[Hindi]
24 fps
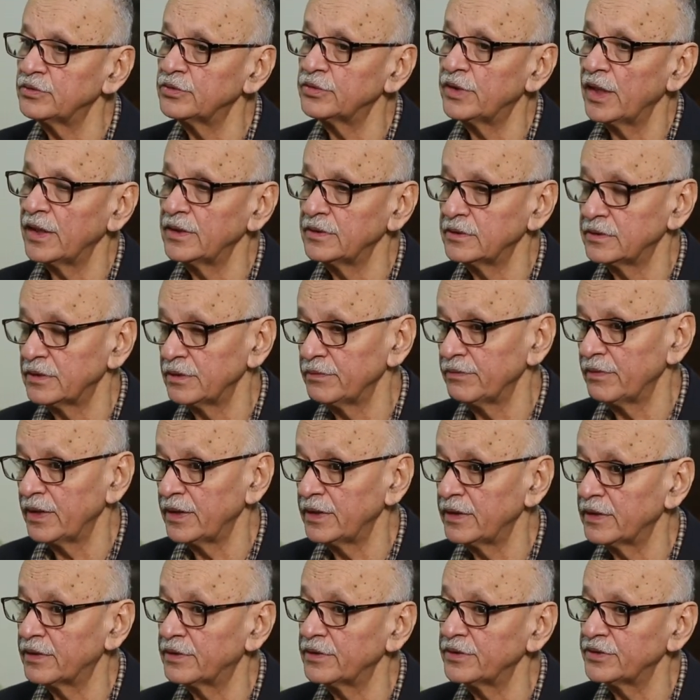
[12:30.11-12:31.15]
जुडाइज़म
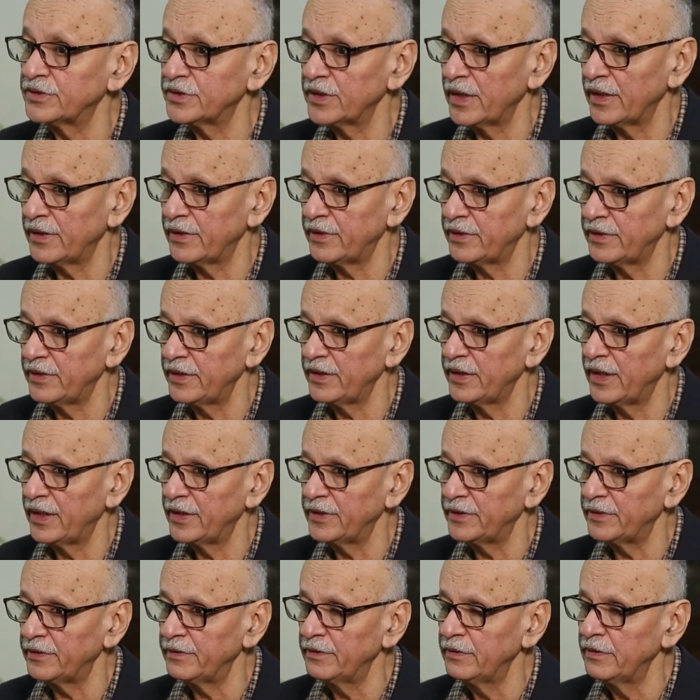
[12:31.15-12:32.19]
आई क्रिश्चियनिटी
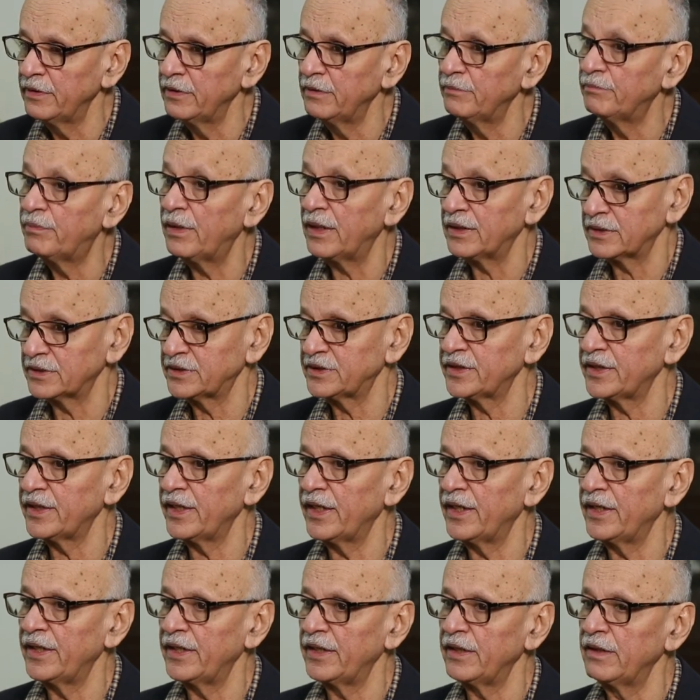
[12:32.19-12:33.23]
आई पारसी
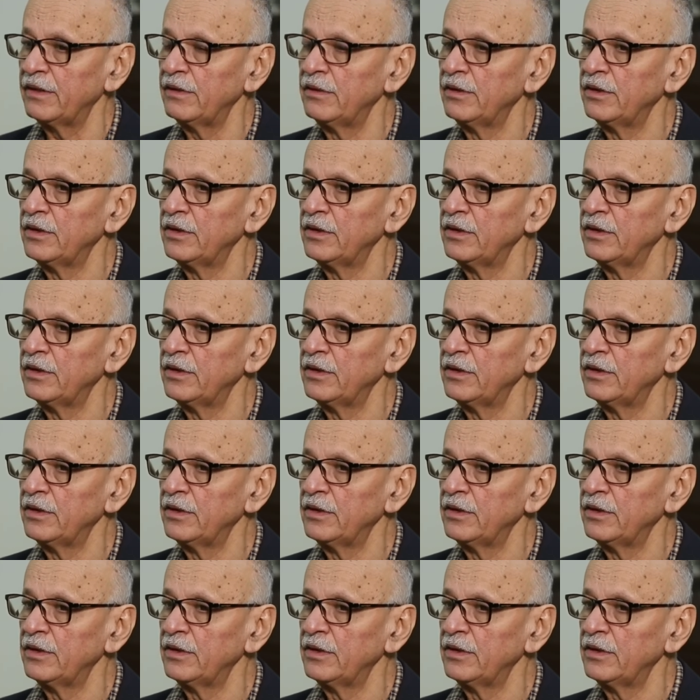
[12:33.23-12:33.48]
आए